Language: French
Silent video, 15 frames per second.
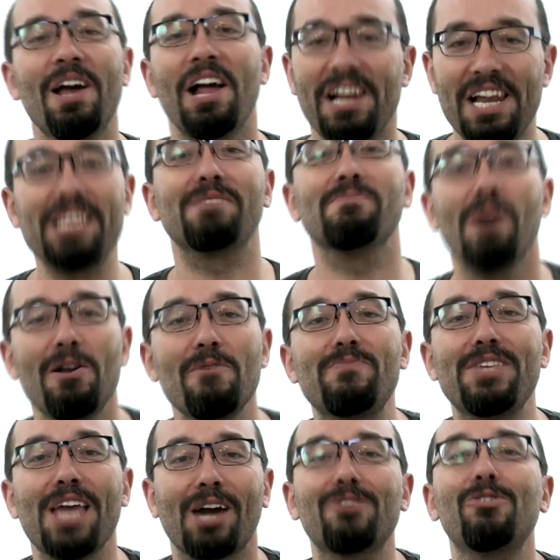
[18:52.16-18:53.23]
Laisse-moi le
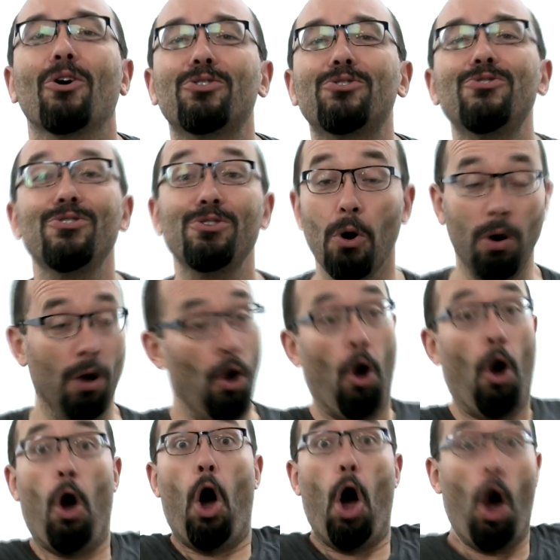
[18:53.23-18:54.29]
petit acteur Ah bon